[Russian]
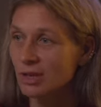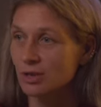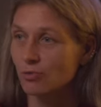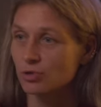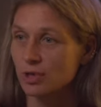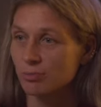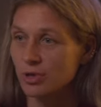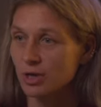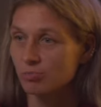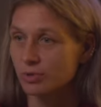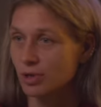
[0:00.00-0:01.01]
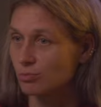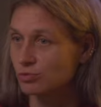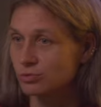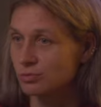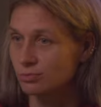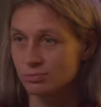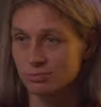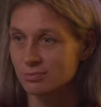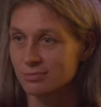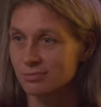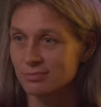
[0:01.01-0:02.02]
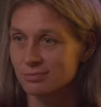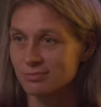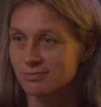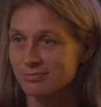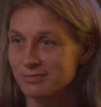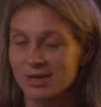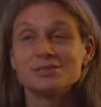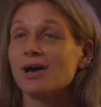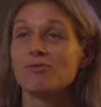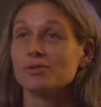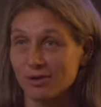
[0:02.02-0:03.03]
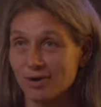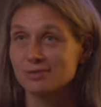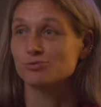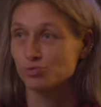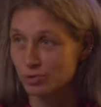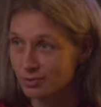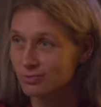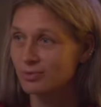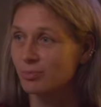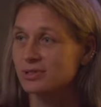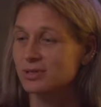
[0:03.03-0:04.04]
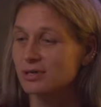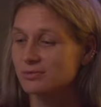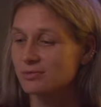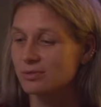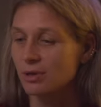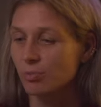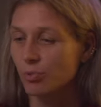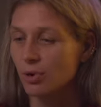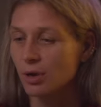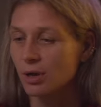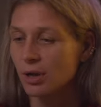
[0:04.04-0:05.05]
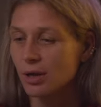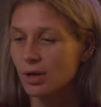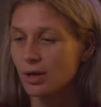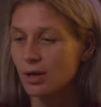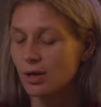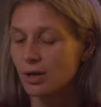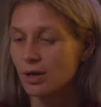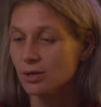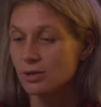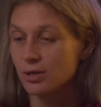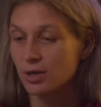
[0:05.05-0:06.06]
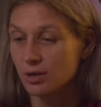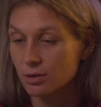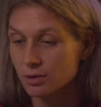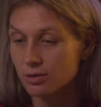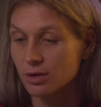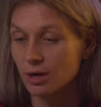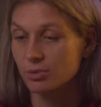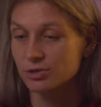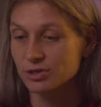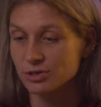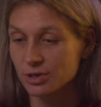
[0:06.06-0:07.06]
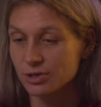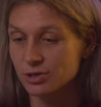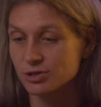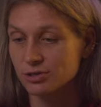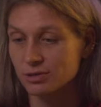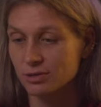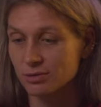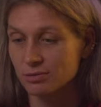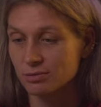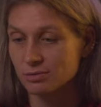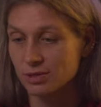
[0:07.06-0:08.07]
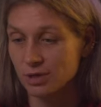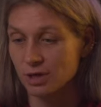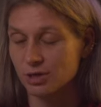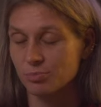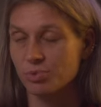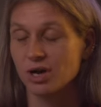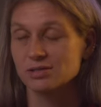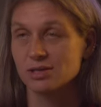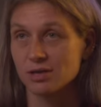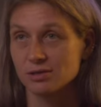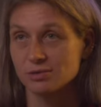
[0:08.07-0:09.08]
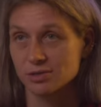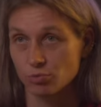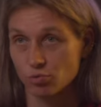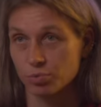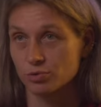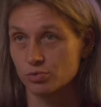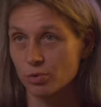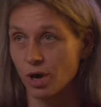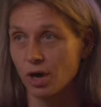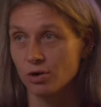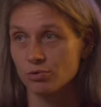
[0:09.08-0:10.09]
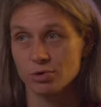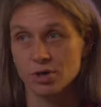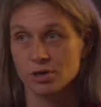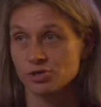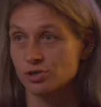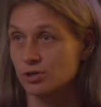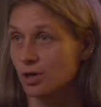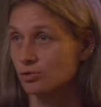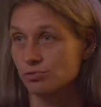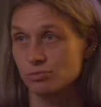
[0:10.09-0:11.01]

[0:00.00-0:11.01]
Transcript: его там нет, потому что ну, нельзя волноваться уже непосредственно на поле. И как бы на теоретических занятиях показали саму Португалию. Я считаю,